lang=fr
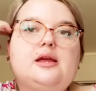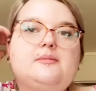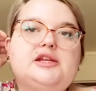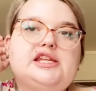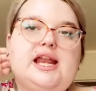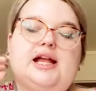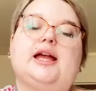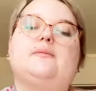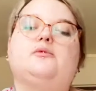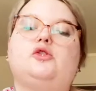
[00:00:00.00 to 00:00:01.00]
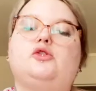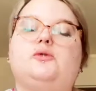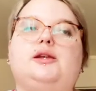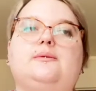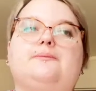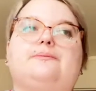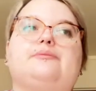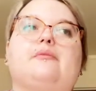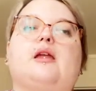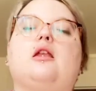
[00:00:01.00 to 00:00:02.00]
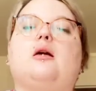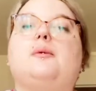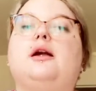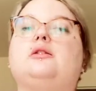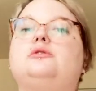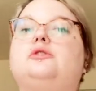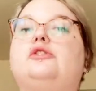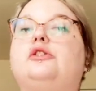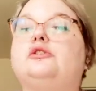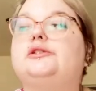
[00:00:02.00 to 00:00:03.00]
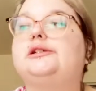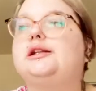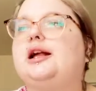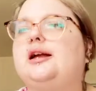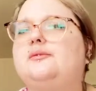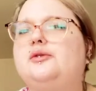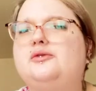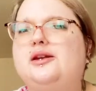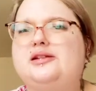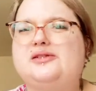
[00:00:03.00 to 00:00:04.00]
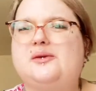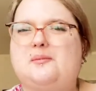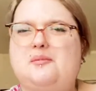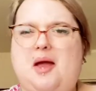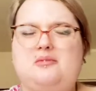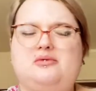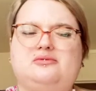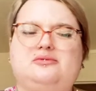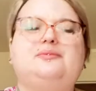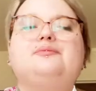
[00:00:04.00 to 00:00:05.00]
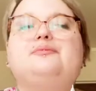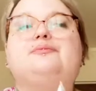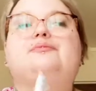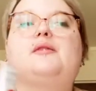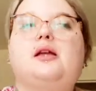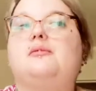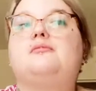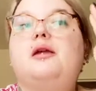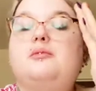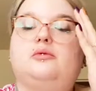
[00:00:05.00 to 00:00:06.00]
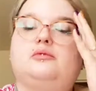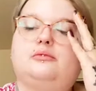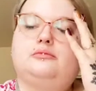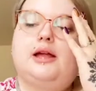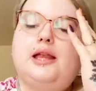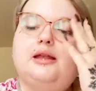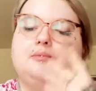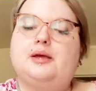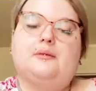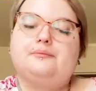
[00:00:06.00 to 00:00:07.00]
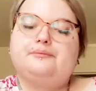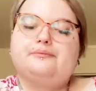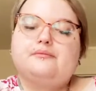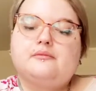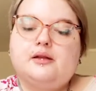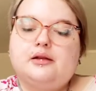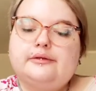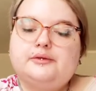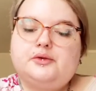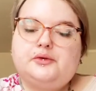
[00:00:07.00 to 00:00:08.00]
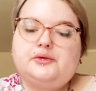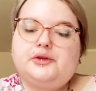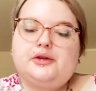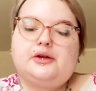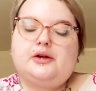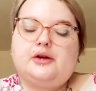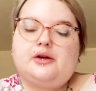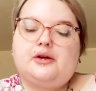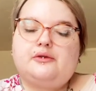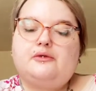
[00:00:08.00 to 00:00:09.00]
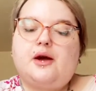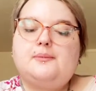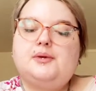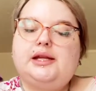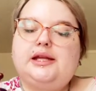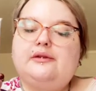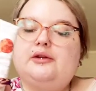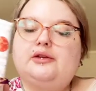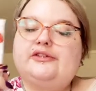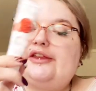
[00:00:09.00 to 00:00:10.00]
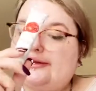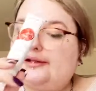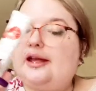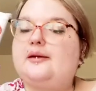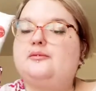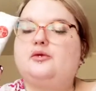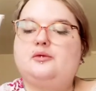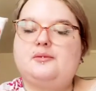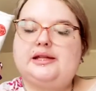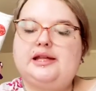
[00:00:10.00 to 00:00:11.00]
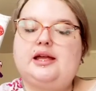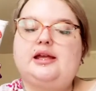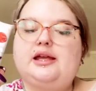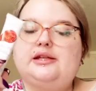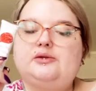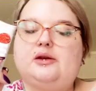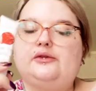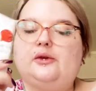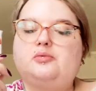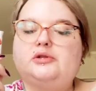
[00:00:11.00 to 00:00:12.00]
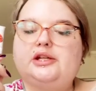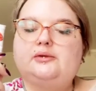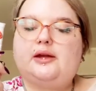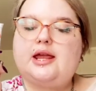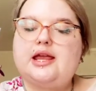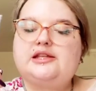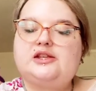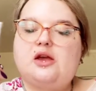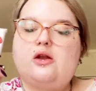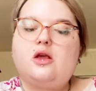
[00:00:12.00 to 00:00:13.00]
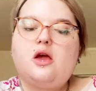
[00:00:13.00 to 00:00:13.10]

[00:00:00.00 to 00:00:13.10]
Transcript: Mais j'ai la crème de nuit alors par contre, le seul truc, c'est que la crème de nuit, elle sent pas bon. Mais bon, elle est bien. Donc, euh, faut appliquer cette crème donc matin et soir sur peau nettoyée, seule